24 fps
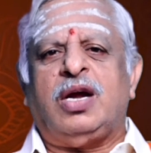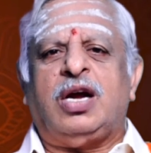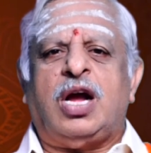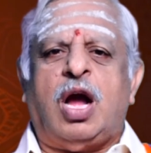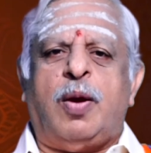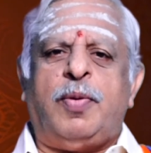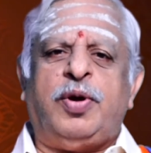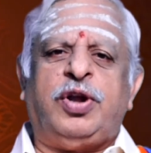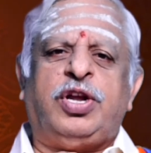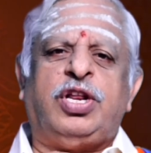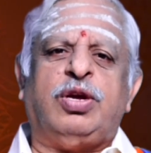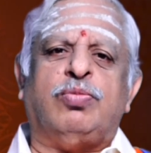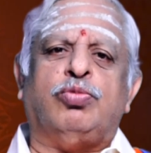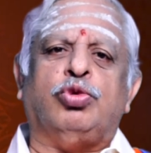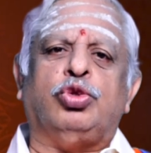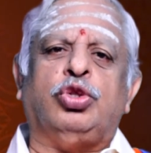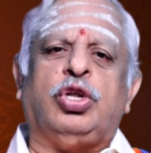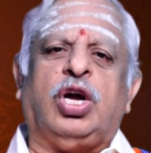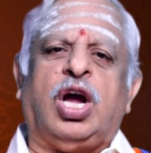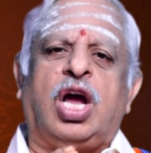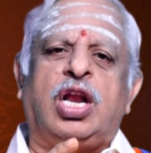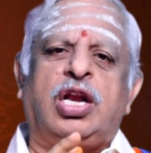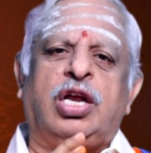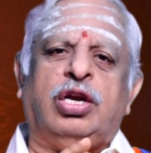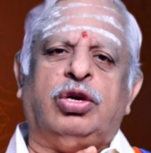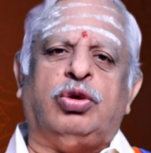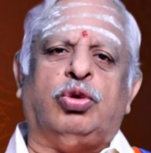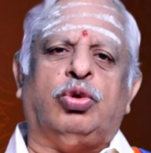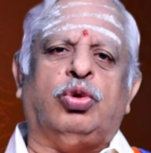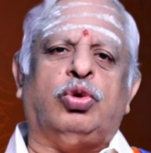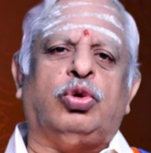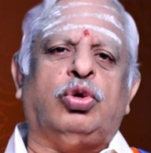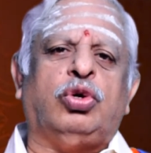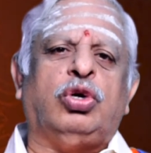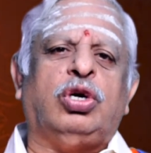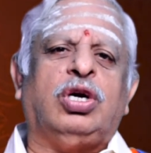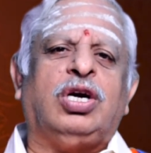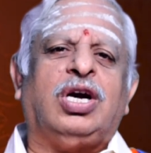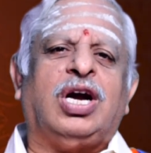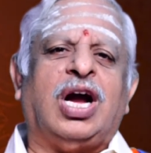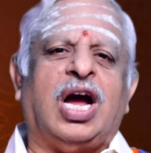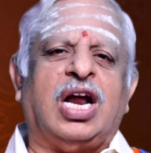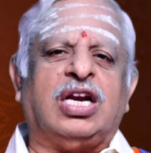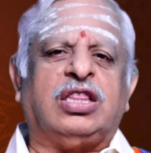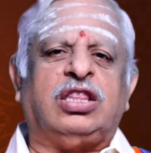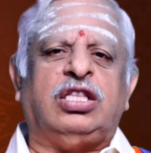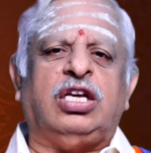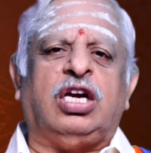కాబట్టి ముందుగా నేను
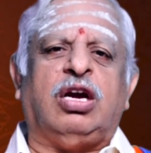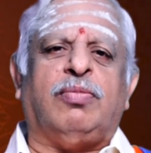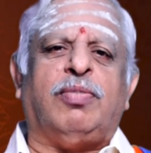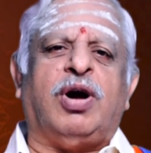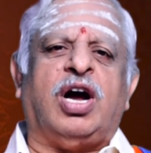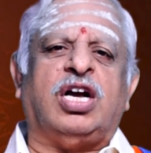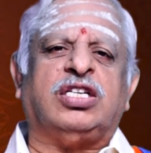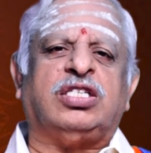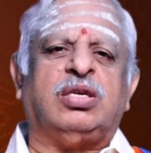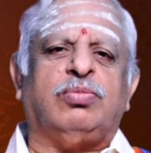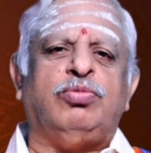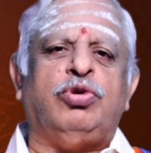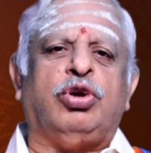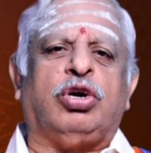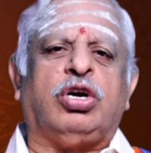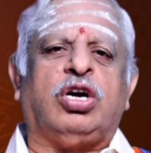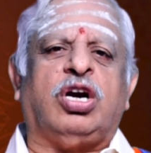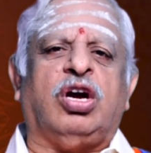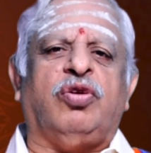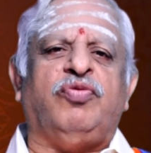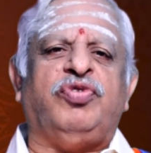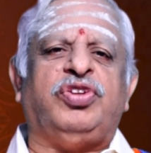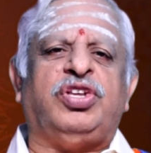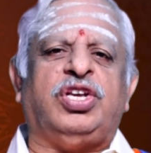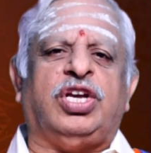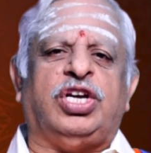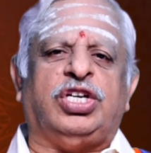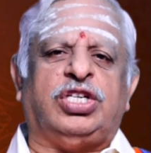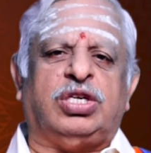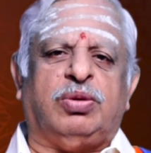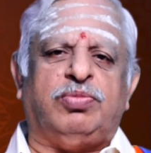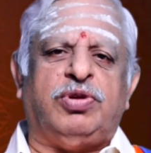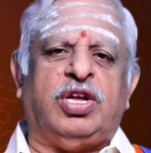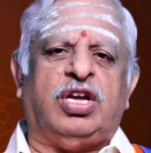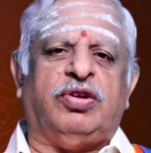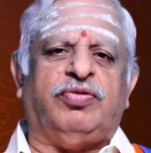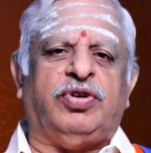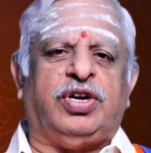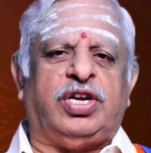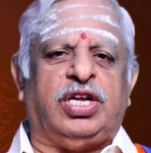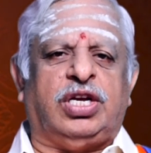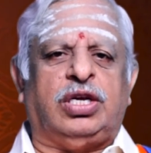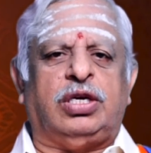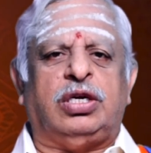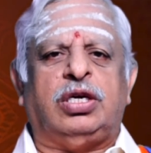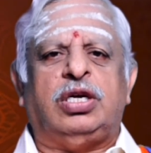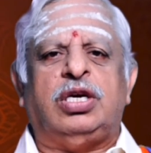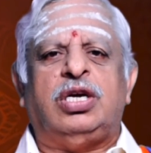కార్తీక మాసం యొక్క విశేషం
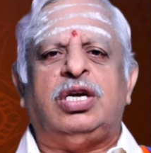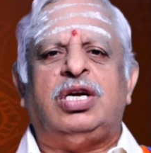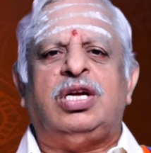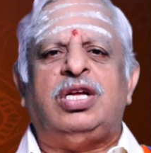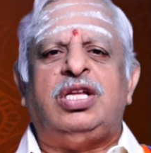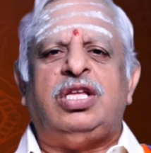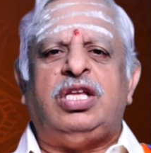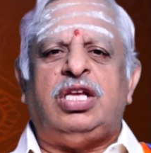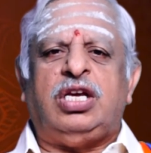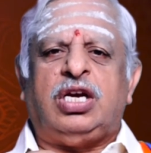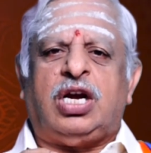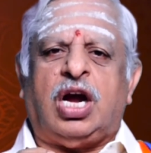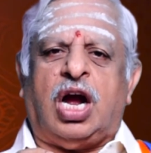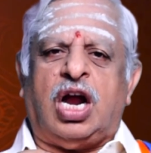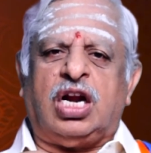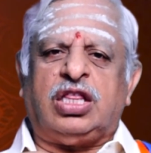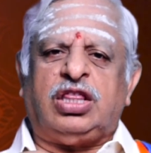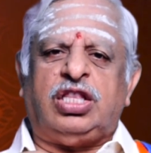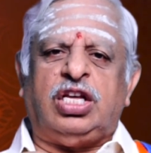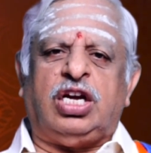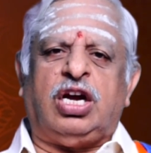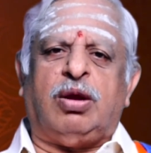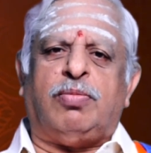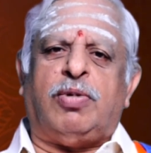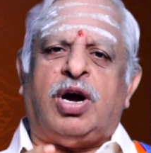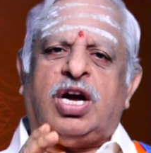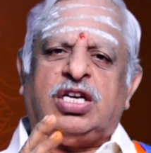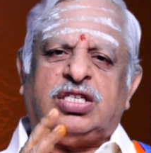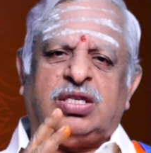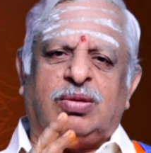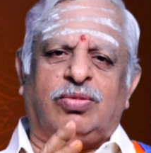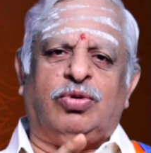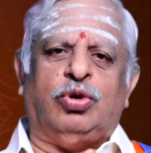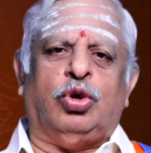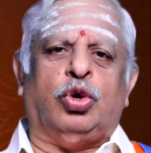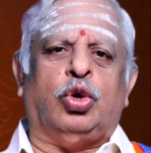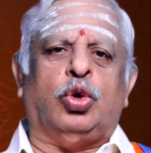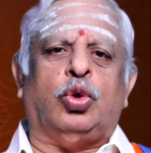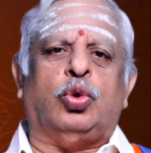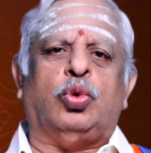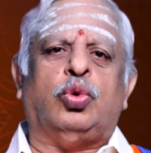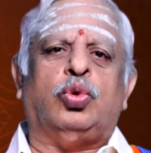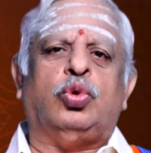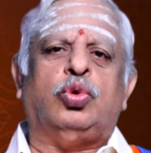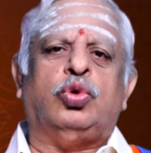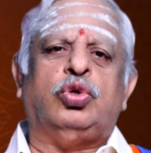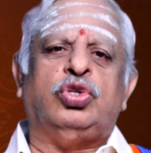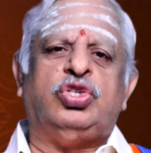ఏమిటి ఈ కార్తీక మాసంలో
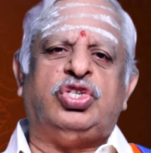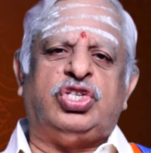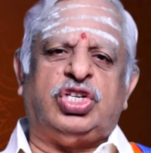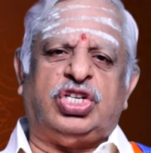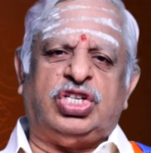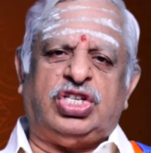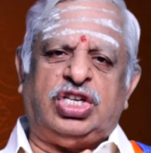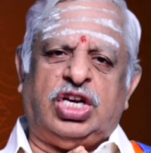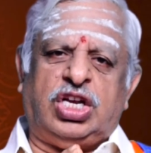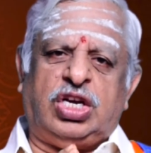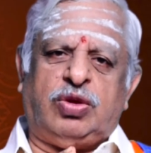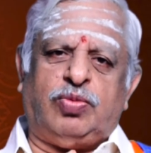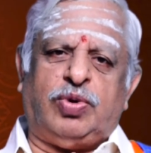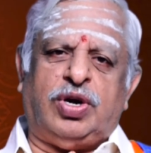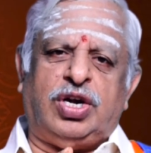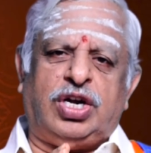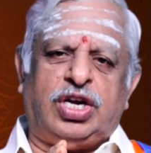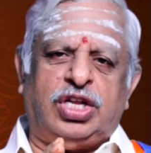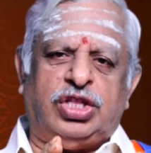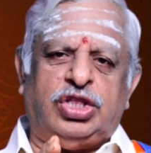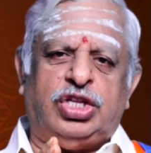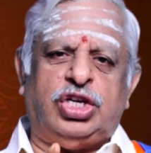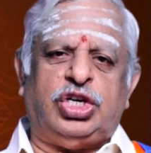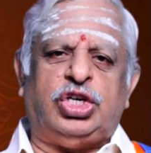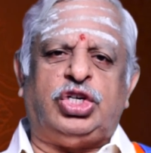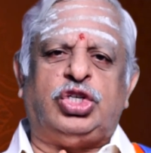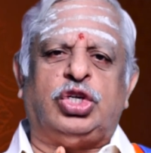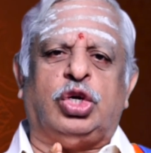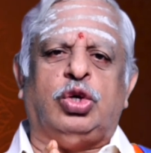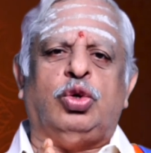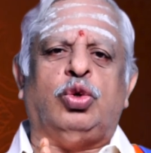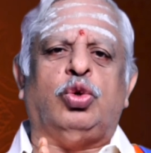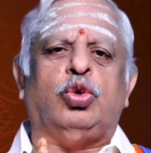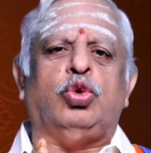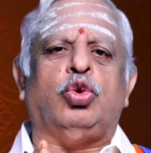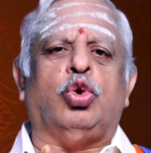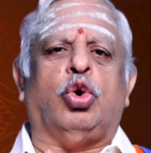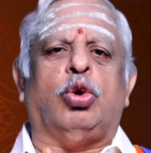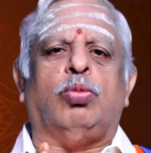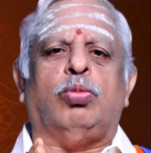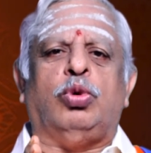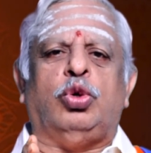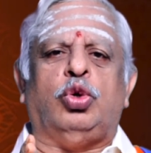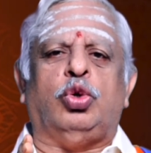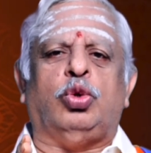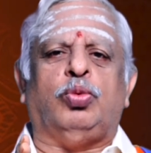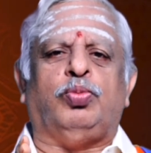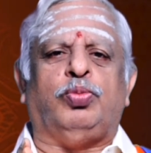చేసేటువంటి దీక్షలు
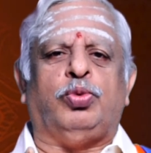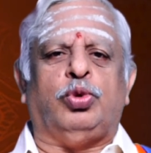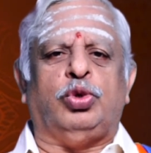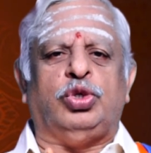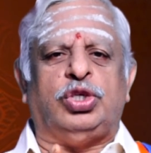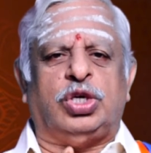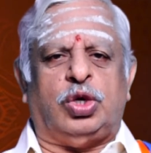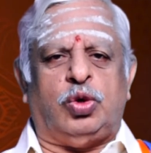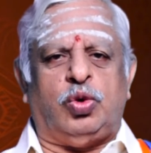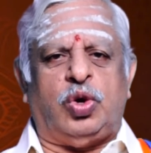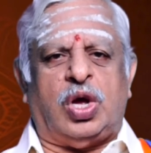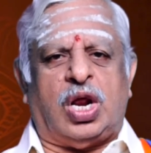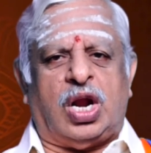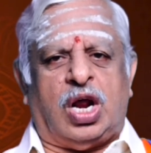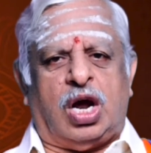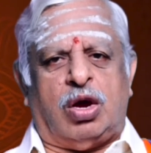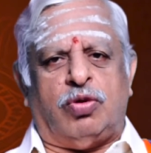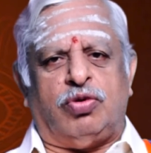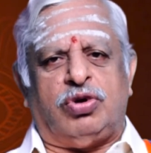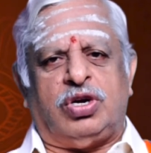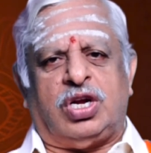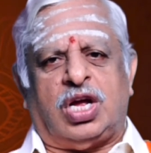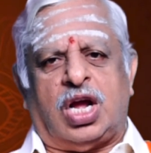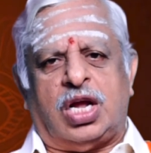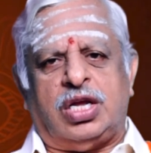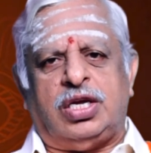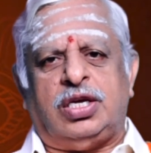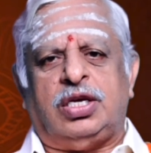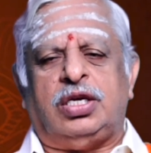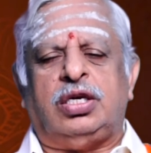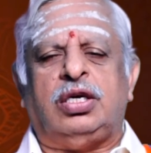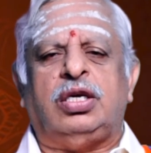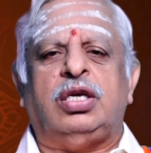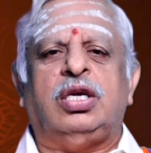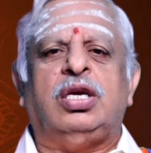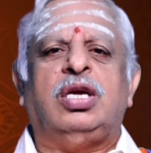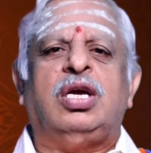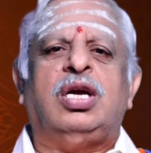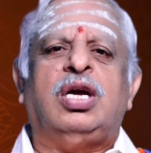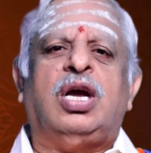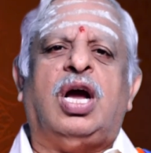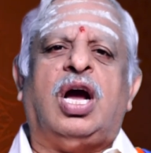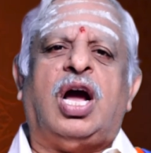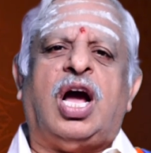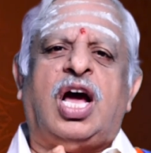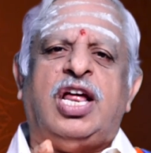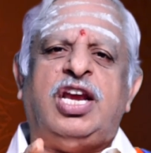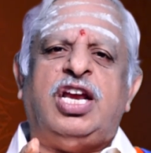నోములు పూజలు ఎలా ఉంటాయి
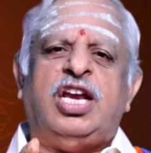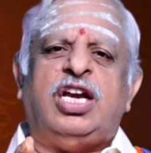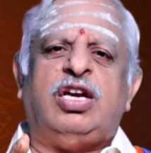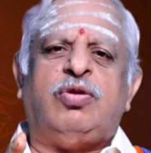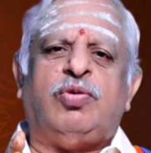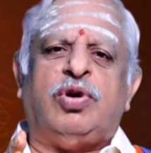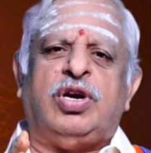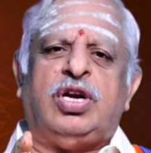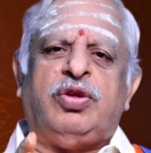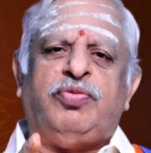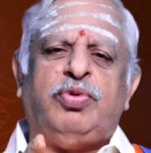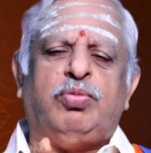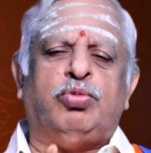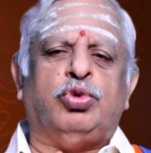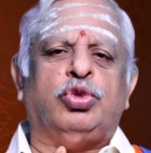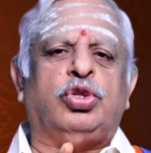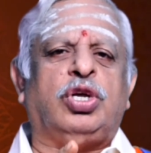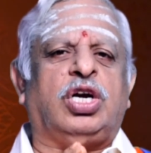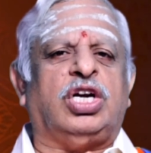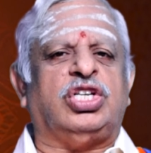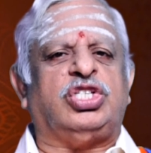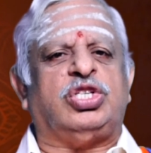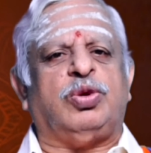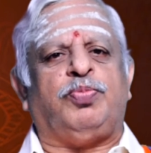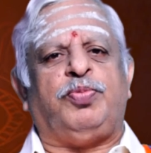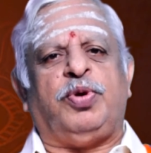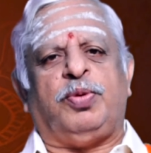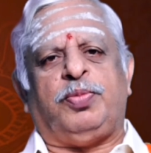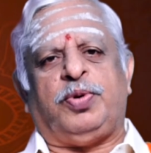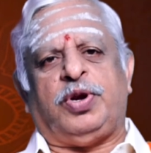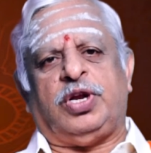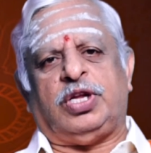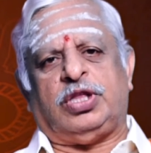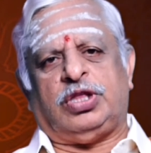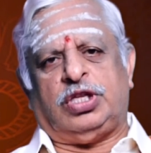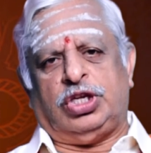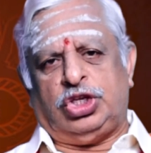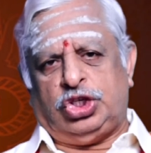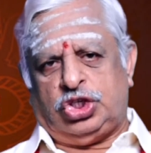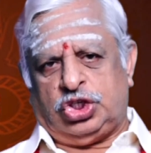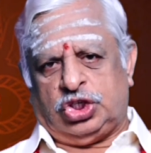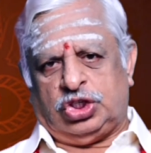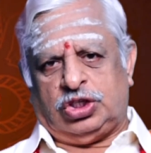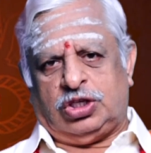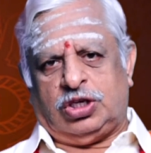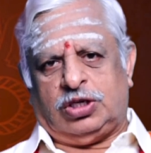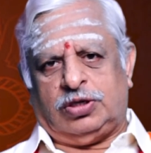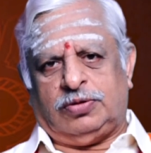అనేటువంటివి ముందుగా చెప్పే ప్రయత్నం
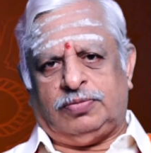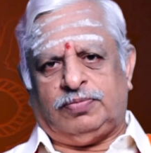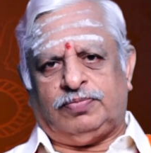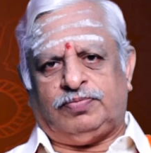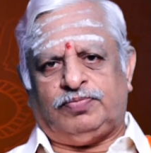చెప్తాను